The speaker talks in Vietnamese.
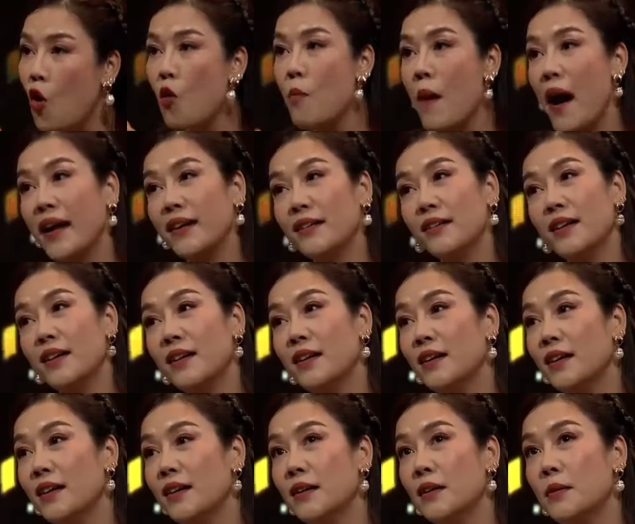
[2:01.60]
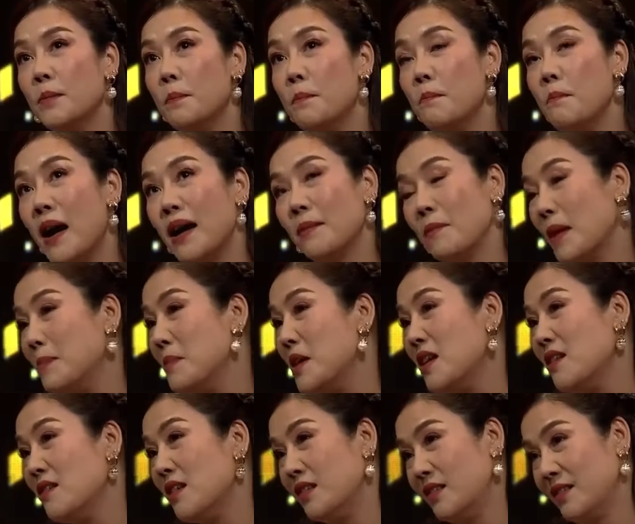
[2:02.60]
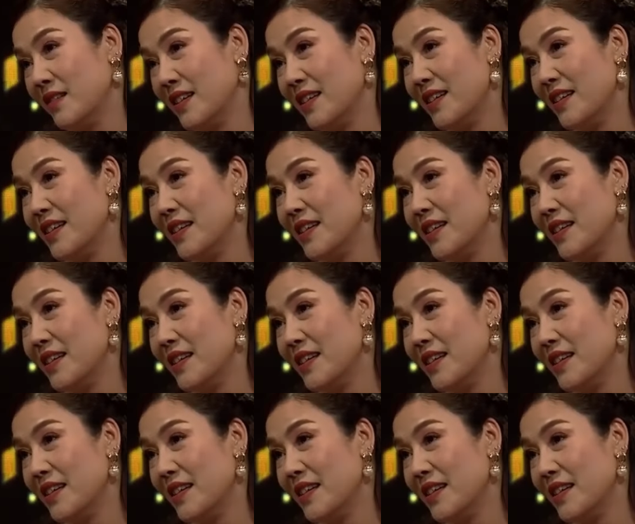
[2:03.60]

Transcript: cái cô bán miên lươn,